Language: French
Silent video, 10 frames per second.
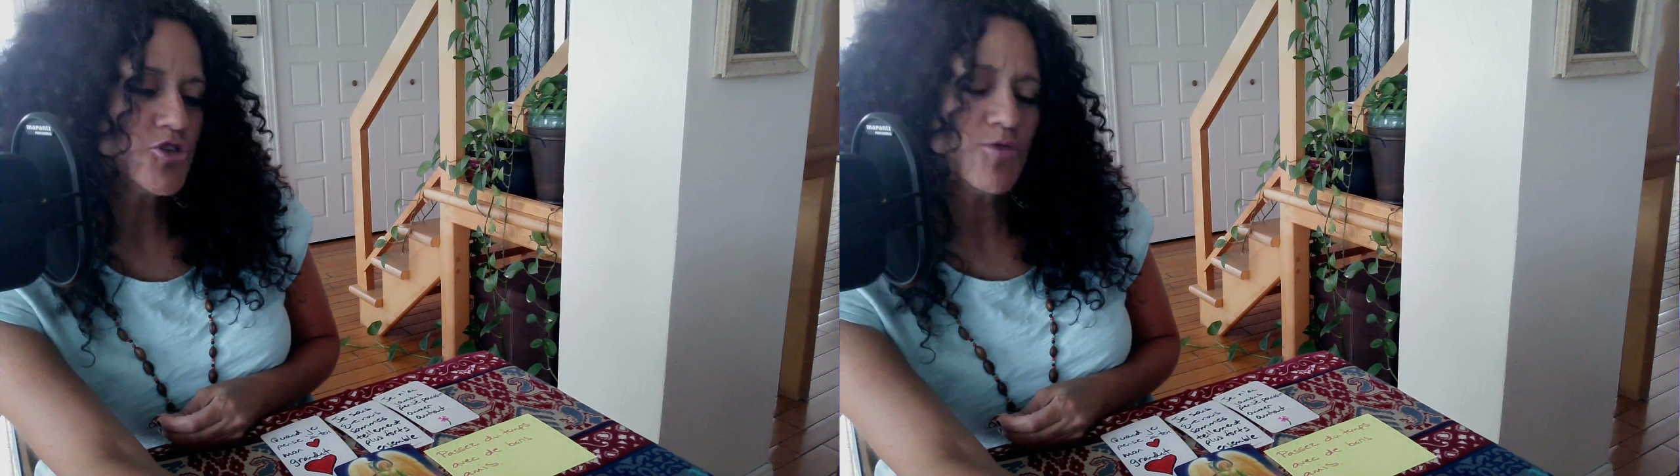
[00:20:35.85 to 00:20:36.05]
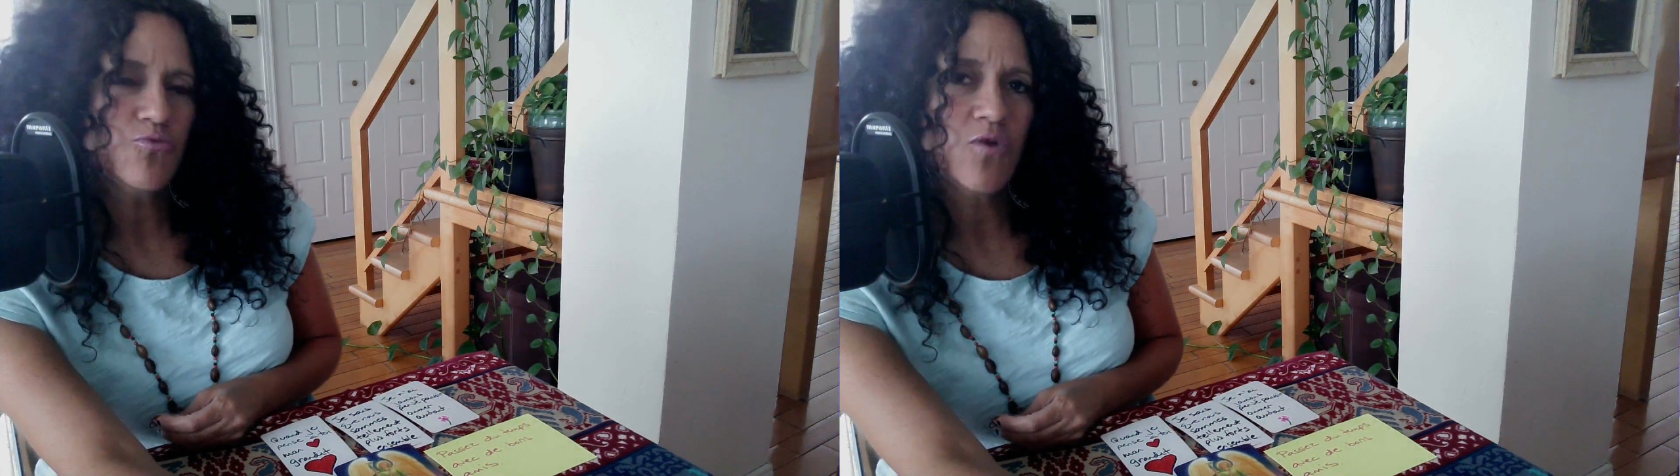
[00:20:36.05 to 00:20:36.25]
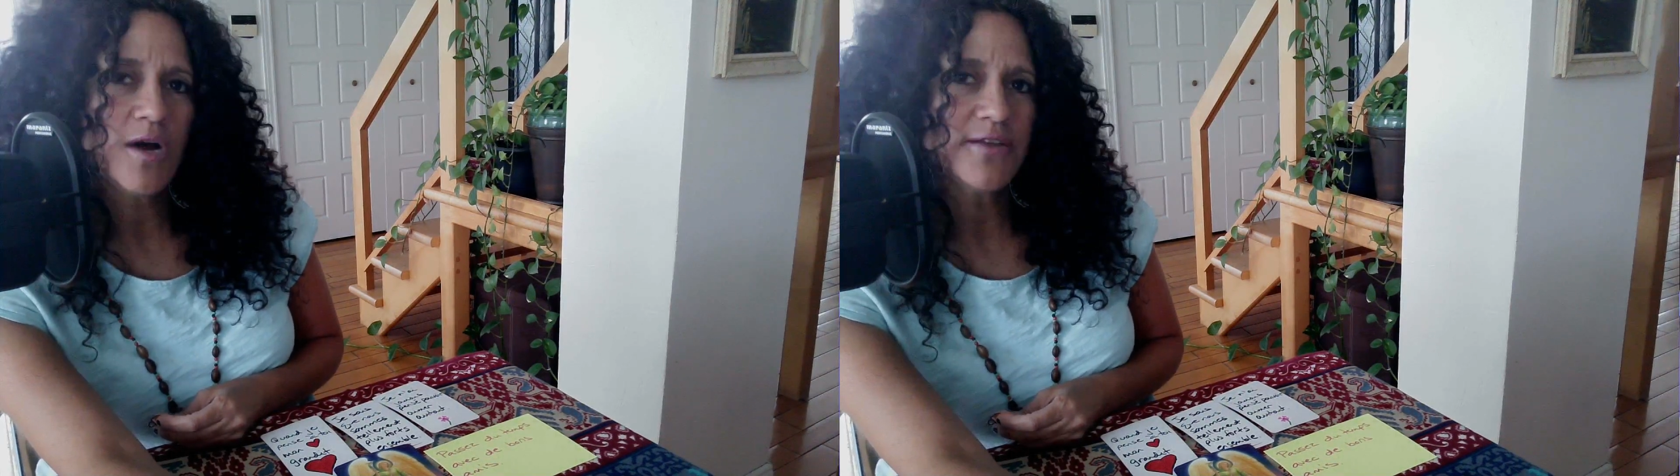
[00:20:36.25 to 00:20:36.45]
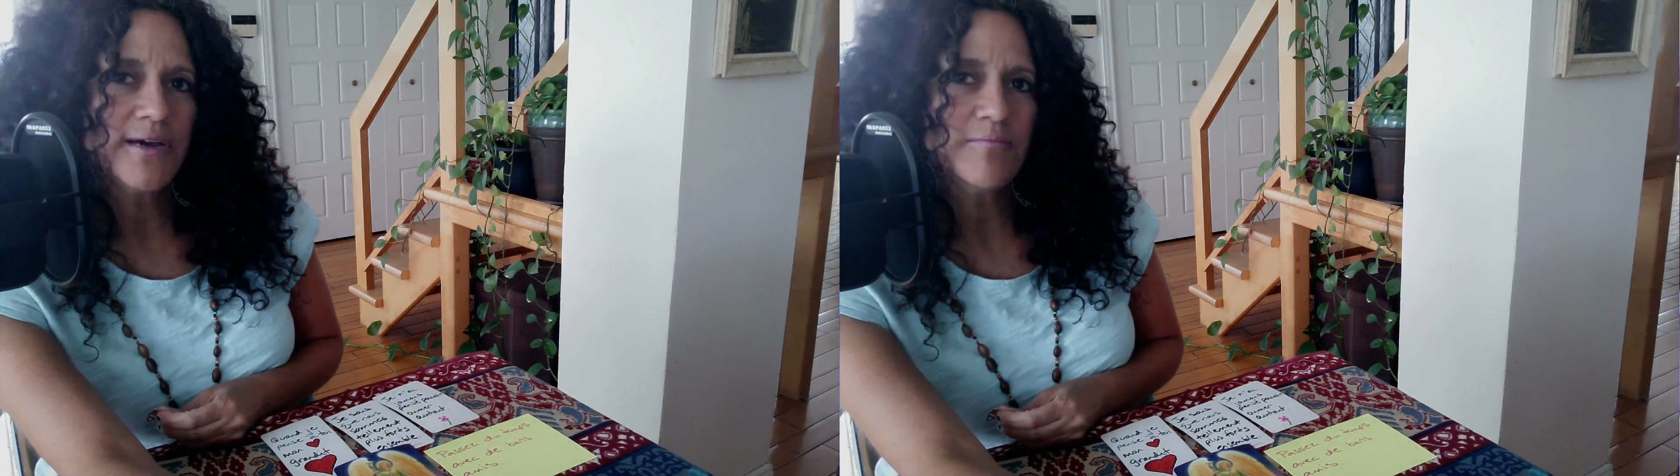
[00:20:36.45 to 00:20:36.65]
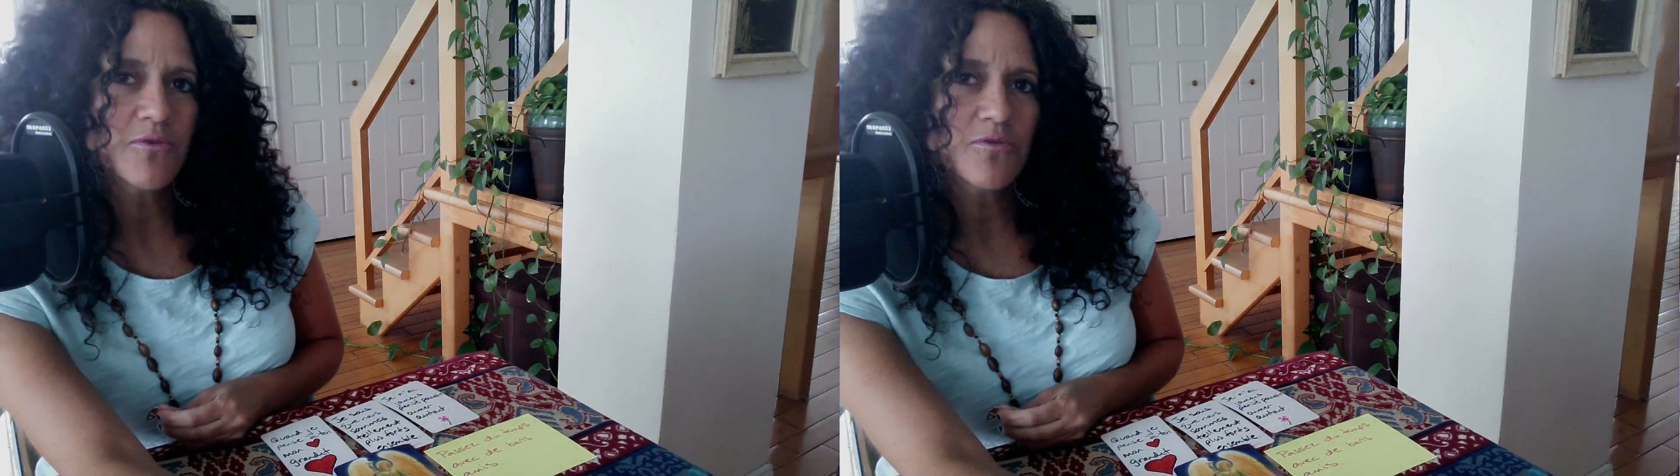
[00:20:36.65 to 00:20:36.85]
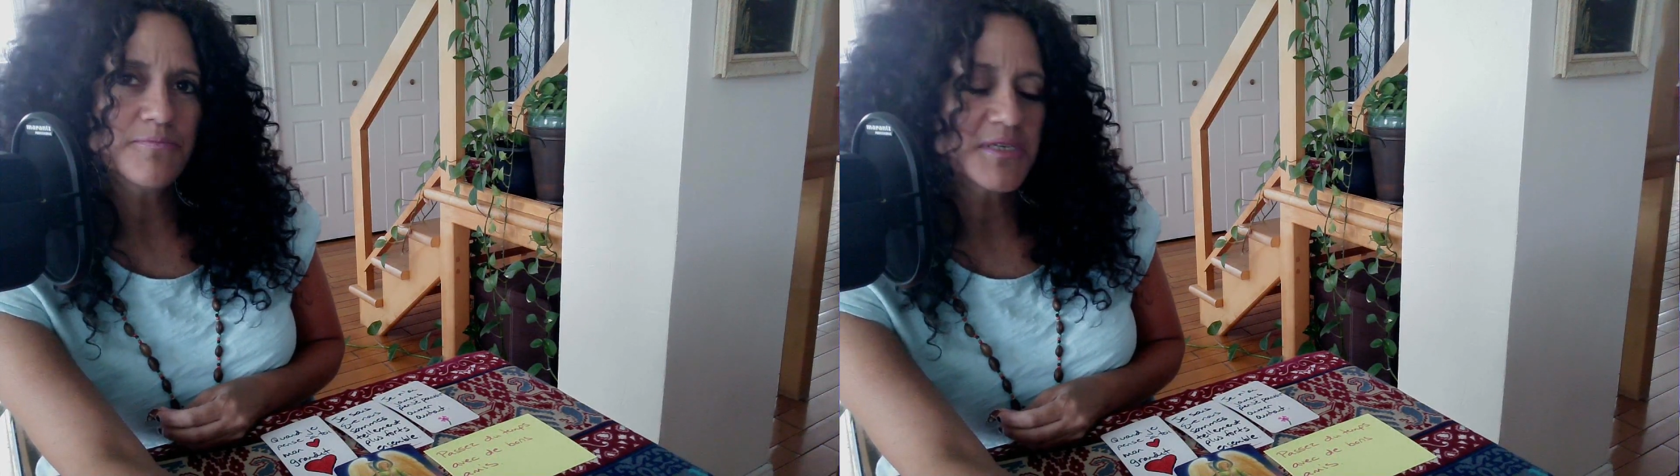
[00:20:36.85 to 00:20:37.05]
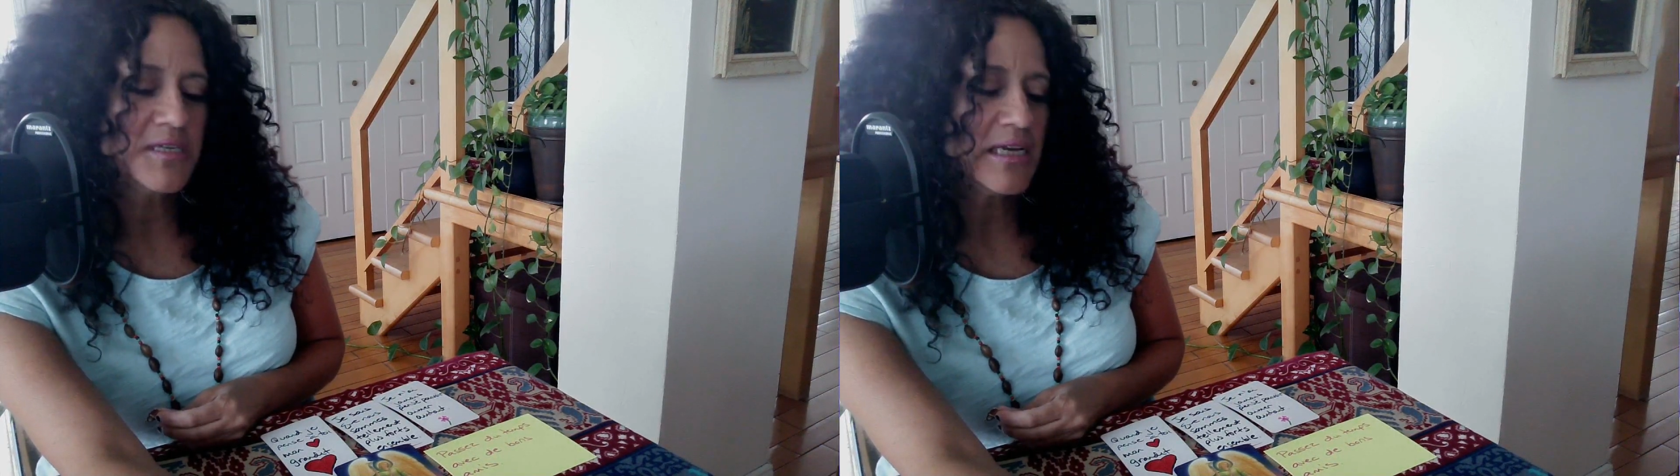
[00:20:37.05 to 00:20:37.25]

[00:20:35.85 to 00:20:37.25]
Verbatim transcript: je bois dans mon petit